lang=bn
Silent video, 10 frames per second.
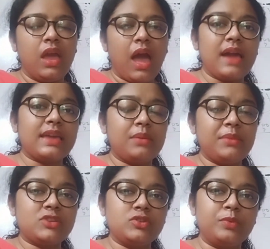আগে আমি
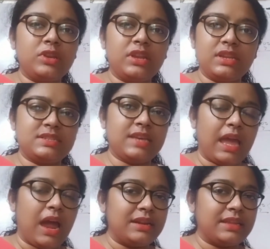একটু বলে নিই যে
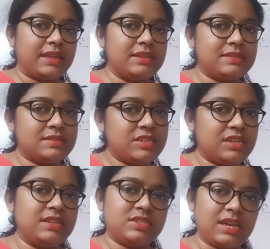আর্টিকেলস
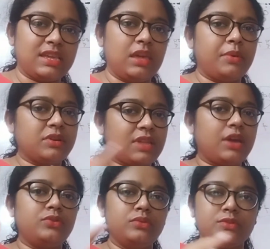জিনিসটা কী এবং তার
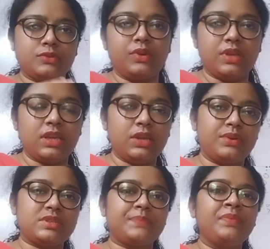রুলসগুলো কী কী
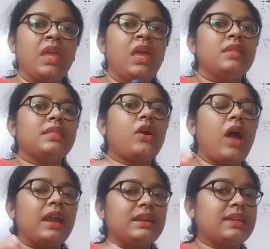রয়েছে দেখো
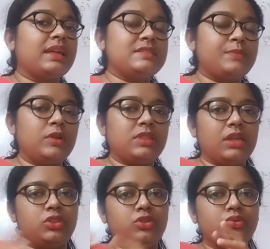আর্টিকেলস বলতে
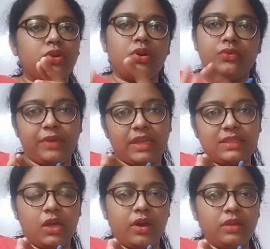দুটোর
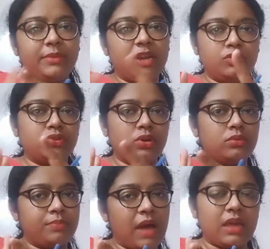ওয়েতে হয় মানে দুটো
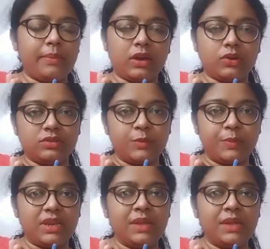ভাগে ভাগ করতে পারি